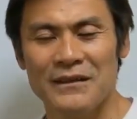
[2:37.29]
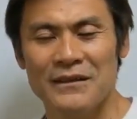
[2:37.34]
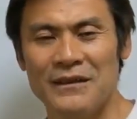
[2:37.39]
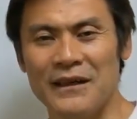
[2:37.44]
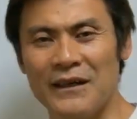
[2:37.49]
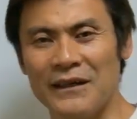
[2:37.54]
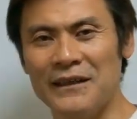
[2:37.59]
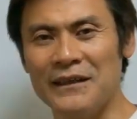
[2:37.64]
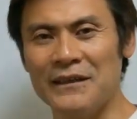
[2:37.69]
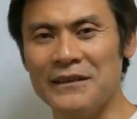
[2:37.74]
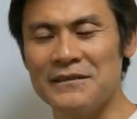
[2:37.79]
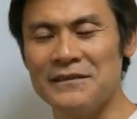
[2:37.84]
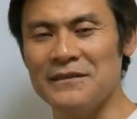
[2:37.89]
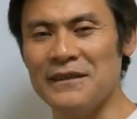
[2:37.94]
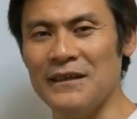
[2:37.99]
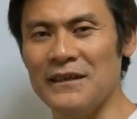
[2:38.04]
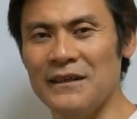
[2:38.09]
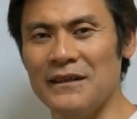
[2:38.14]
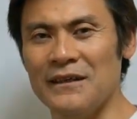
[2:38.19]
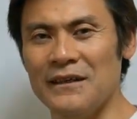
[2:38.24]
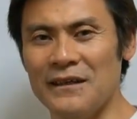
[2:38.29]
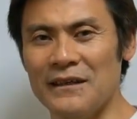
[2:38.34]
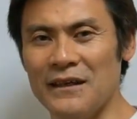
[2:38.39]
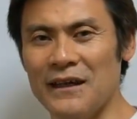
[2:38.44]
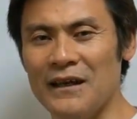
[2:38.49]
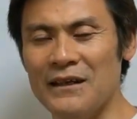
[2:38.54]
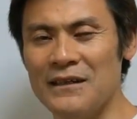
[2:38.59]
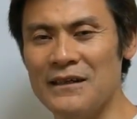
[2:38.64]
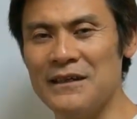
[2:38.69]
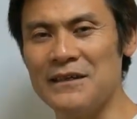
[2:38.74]
なかなかですね、
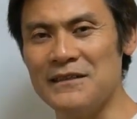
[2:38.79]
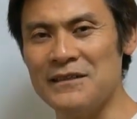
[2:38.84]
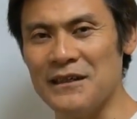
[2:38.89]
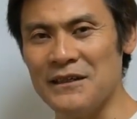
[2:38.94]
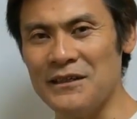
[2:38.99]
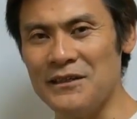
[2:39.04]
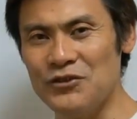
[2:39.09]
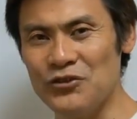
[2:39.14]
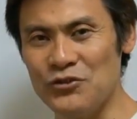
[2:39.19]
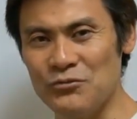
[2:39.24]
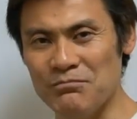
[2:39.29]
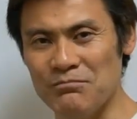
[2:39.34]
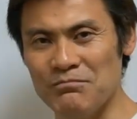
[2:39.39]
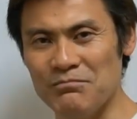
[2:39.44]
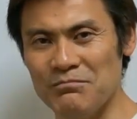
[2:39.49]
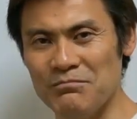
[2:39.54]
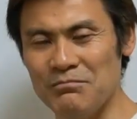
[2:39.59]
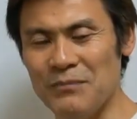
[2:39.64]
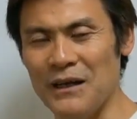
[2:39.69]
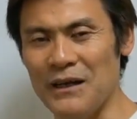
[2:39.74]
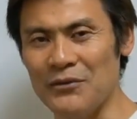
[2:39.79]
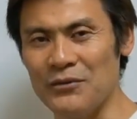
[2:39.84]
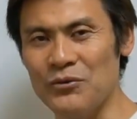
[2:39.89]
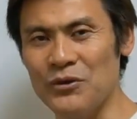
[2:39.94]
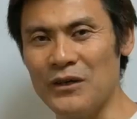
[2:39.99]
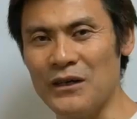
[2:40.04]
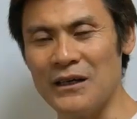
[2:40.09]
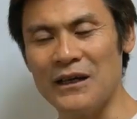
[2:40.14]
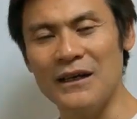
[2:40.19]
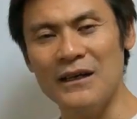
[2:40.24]
えー、はっきりした基準、まあ、そ
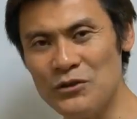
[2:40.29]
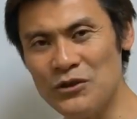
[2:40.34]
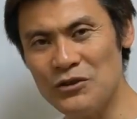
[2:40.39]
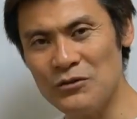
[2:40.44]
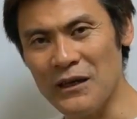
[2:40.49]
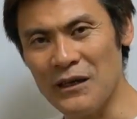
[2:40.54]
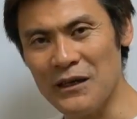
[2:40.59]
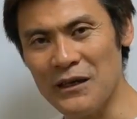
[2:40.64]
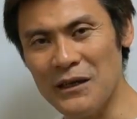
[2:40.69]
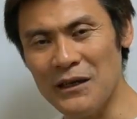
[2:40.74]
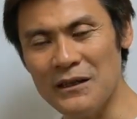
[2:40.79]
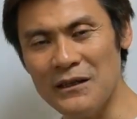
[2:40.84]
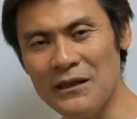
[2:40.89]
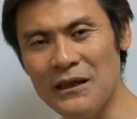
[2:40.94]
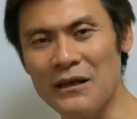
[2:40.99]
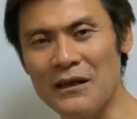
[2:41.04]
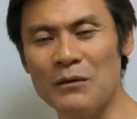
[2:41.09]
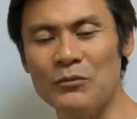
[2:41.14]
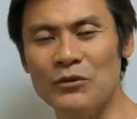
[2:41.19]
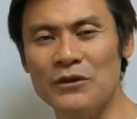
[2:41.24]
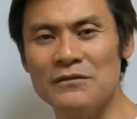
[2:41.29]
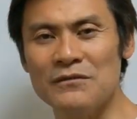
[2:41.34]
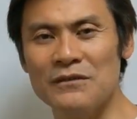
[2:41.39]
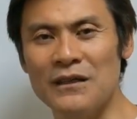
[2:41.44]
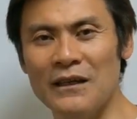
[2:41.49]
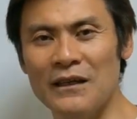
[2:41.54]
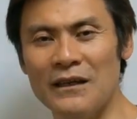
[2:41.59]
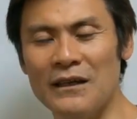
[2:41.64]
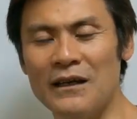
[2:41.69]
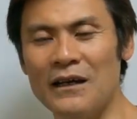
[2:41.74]
れから内訳なんかもです
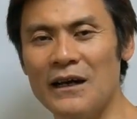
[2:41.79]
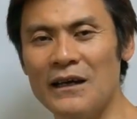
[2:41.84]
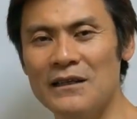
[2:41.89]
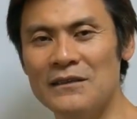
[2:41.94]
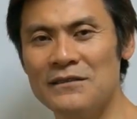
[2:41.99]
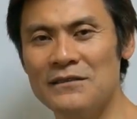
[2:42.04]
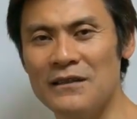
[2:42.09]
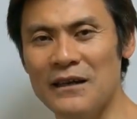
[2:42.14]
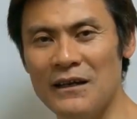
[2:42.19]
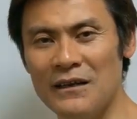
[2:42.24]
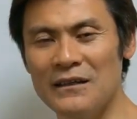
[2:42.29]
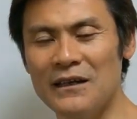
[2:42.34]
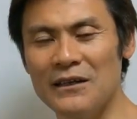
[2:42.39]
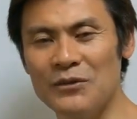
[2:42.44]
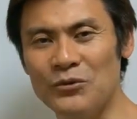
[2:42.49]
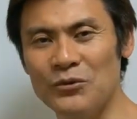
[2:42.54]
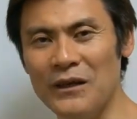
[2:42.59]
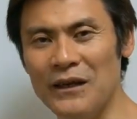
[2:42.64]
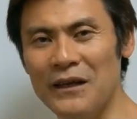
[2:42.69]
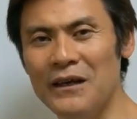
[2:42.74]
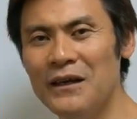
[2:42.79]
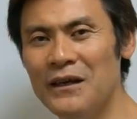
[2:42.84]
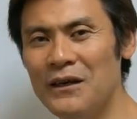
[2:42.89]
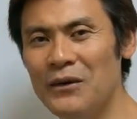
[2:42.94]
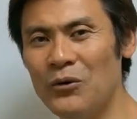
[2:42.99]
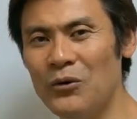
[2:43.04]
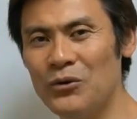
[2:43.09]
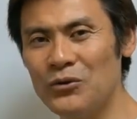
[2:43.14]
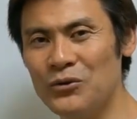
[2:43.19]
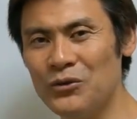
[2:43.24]
ね、開示されないので、
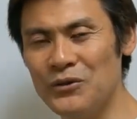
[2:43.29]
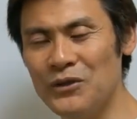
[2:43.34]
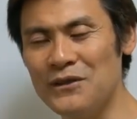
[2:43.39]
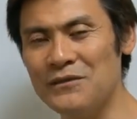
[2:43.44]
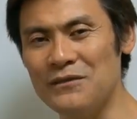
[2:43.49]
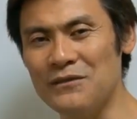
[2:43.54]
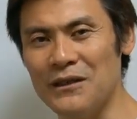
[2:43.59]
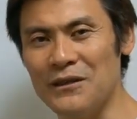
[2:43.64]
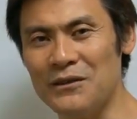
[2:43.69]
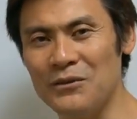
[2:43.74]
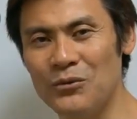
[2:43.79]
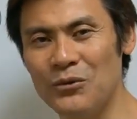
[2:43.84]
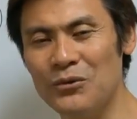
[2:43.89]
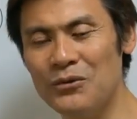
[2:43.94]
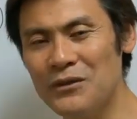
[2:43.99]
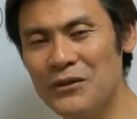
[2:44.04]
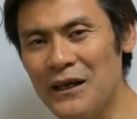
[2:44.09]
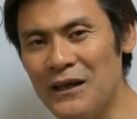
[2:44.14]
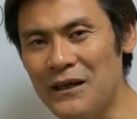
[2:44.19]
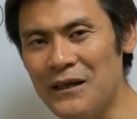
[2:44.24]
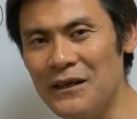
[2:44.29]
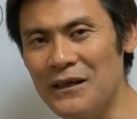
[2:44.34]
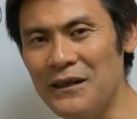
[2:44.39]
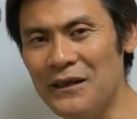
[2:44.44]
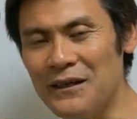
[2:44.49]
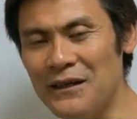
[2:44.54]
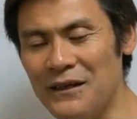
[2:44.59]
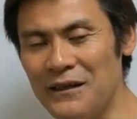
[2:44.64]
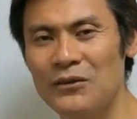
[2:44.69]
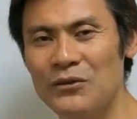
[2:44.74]
本当にですね、どんな、
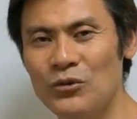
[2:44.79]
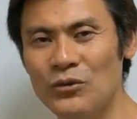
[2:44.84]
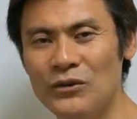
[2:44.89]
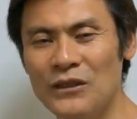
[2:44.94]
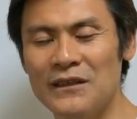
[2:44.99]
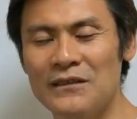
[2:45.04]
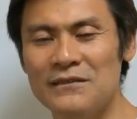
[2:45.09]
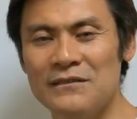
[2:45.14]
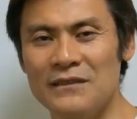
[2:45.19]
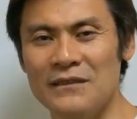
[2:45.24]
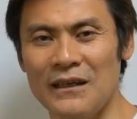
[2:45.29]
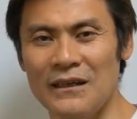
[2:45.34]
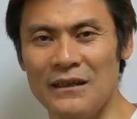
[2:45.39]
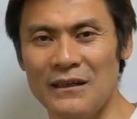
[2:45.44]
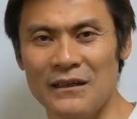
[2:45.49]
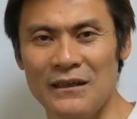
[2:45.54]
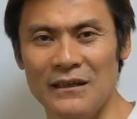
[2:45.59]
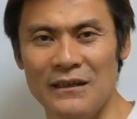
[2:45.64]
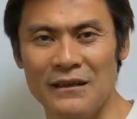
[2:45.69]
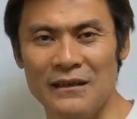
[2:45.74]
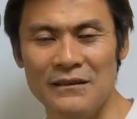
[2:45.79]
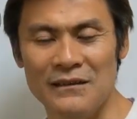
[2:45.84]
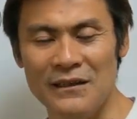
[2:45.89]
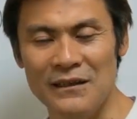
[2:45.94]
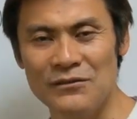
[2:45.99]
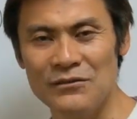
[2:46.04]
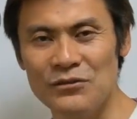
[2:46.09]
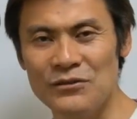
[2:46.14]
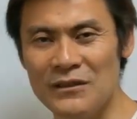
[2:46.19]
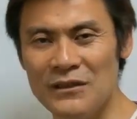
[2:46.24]
えー、どんなですね、えー、
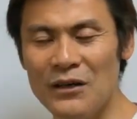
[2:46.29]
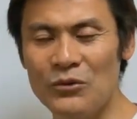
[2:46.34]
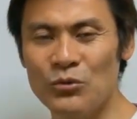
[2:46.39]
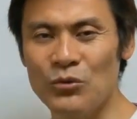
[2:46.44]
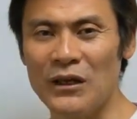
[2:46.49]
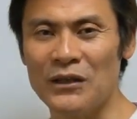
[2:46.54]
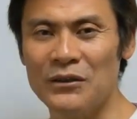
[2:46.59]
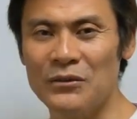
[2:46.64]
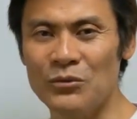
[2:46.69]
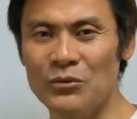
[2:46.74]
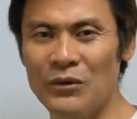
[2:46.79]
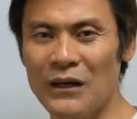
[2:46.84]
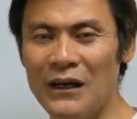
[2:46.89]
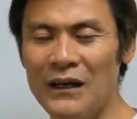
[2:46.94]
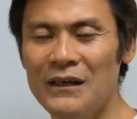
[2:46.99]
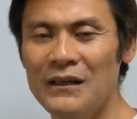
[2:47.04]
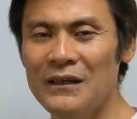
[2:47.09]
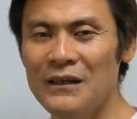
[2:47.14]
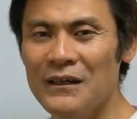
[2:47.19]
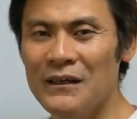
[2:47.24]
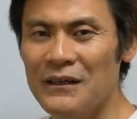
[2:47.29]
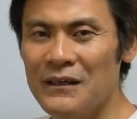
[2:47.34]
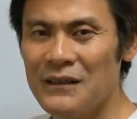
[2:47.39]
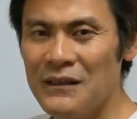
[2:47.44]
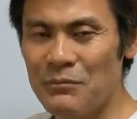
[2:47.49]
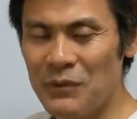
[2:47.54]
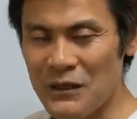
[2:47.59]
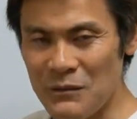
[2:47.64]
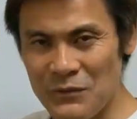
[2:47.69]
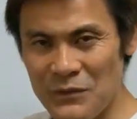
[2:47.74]
点数になるのかっていうのが、やっ
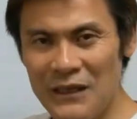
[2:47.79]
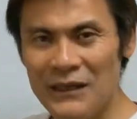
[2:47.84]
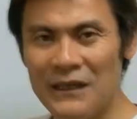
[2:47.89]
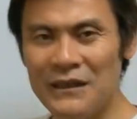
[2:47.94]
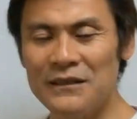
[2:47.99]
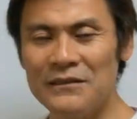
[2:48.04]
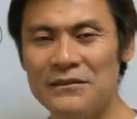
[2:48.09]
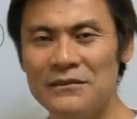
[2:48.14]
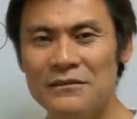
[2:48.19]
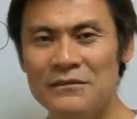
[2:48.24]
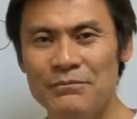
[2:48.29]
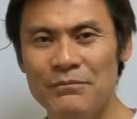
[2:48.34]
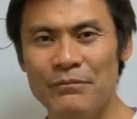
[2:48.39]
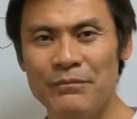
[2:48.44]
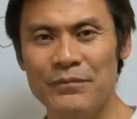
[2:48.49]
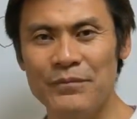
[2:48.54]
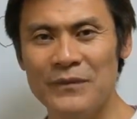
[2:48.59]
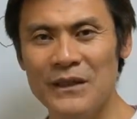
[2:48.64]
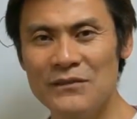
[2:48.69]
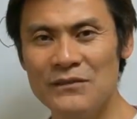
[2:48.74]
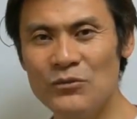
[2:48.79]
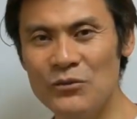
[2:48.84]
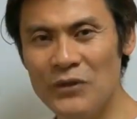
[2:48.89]
ぱり見えないです。ですの